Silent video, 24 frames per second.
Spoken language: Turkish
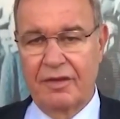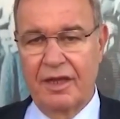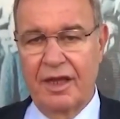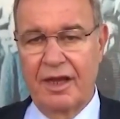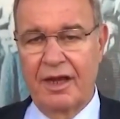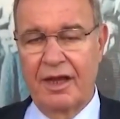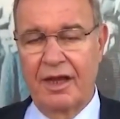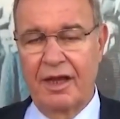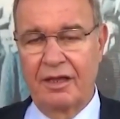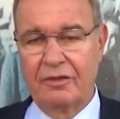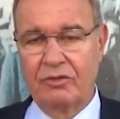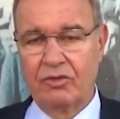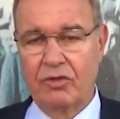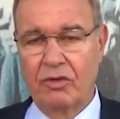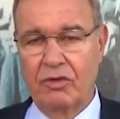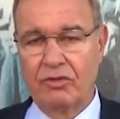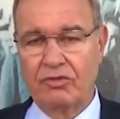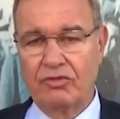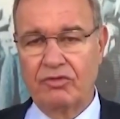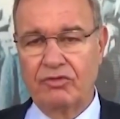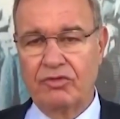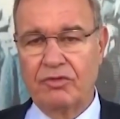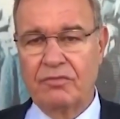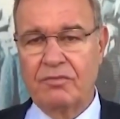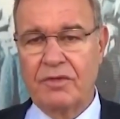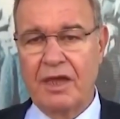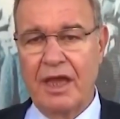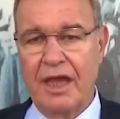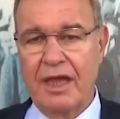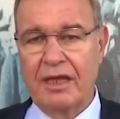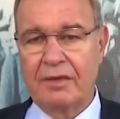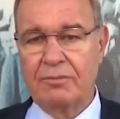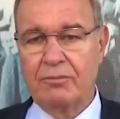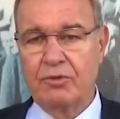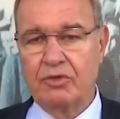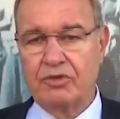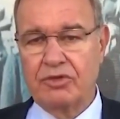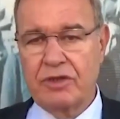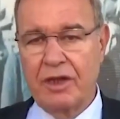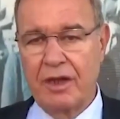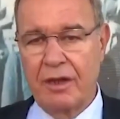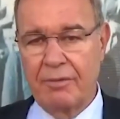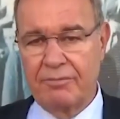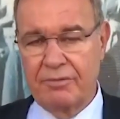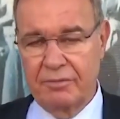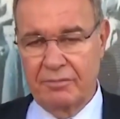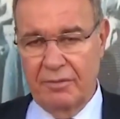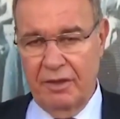Derhal doğru düzgün bir ek
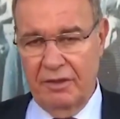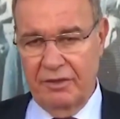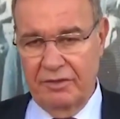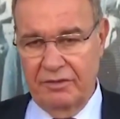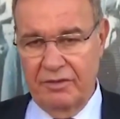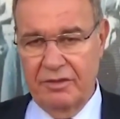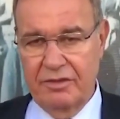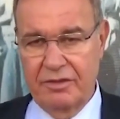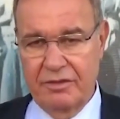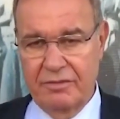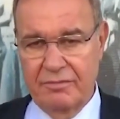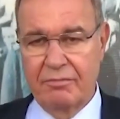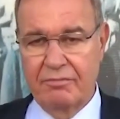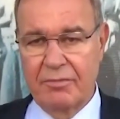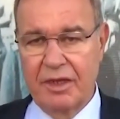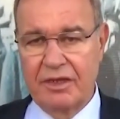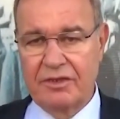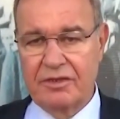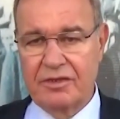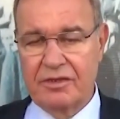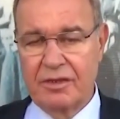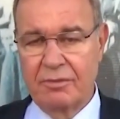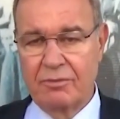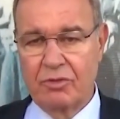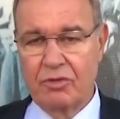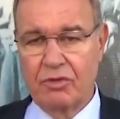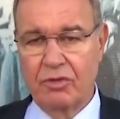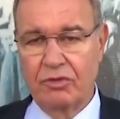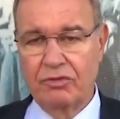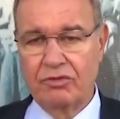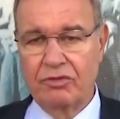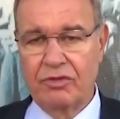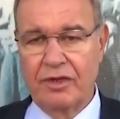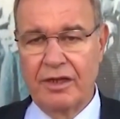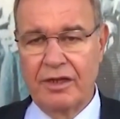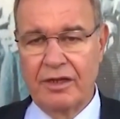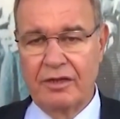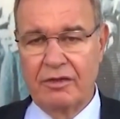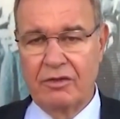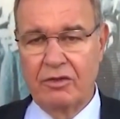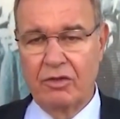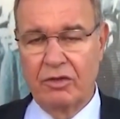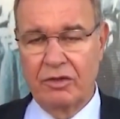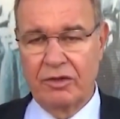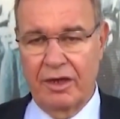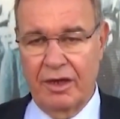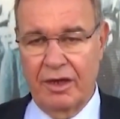bütçe yapılmalıdır. Meclise bu konuyla ilgili